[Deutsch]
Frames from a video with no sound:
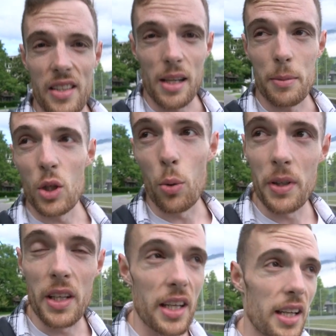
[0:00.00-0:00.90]
Ja, ich glaube, die
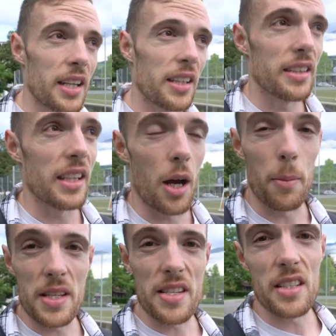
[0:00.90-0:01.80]
Optik hier, die kann
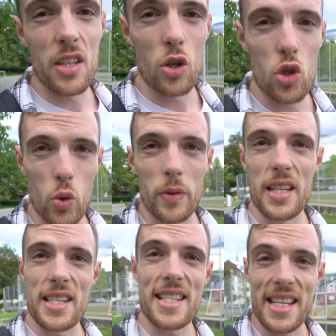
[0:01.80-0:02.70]
man sich schon
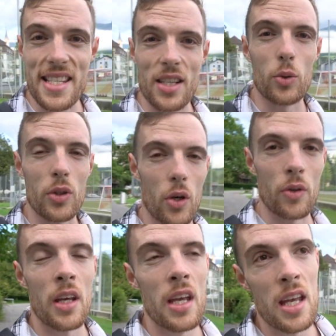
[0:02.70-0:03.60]
sehr, sehr gut
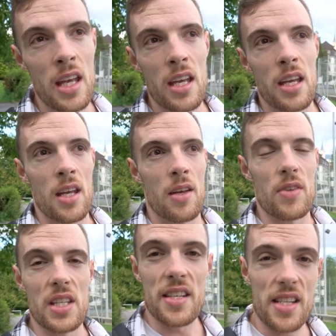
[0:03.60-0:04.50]
gönnen.
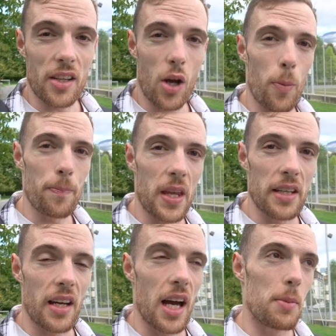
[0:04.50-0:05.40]
Wir sind jetzt angekommen
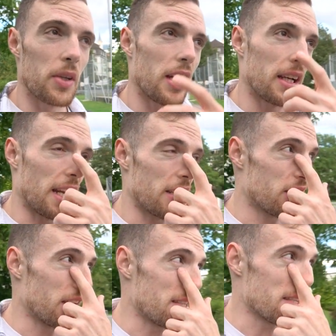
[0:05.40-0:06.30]
in der Heimat.
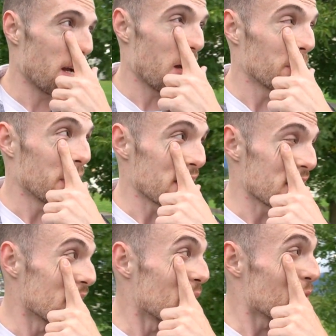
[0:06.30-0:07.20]
Gleich geht
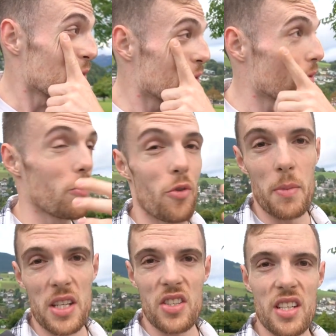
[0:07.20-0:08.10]
Abendessen für
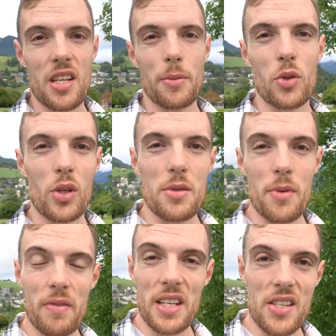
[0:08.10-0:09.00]
mich. Ich habe natürlich,
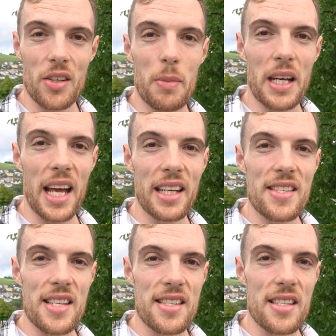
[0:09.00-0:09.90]
wie gesagt, mein
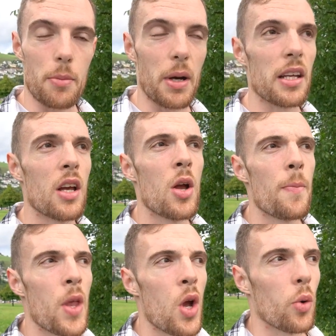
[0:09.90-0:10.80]
eigenes Essen dabei.
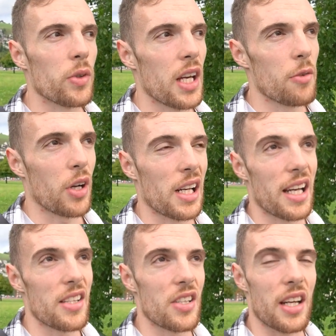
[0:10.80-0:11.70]
Und hier einfach
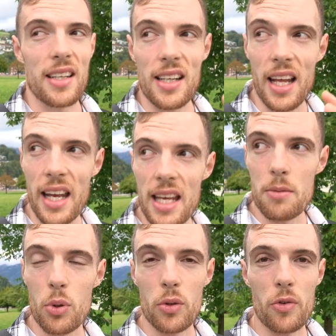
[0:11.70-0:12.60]
gleich ein kleiner
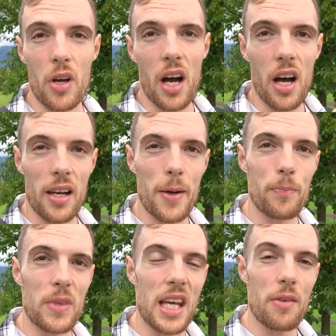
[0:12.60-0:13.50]
Input für alle,
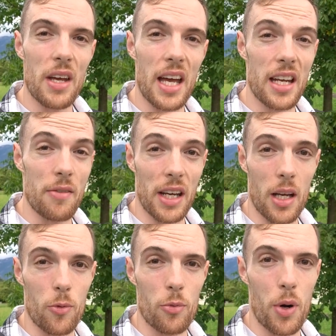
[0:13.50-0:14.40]
die eine
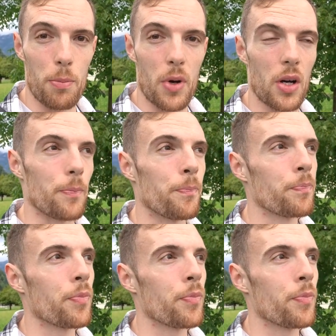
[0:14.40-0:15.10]
Wettkampfprep machen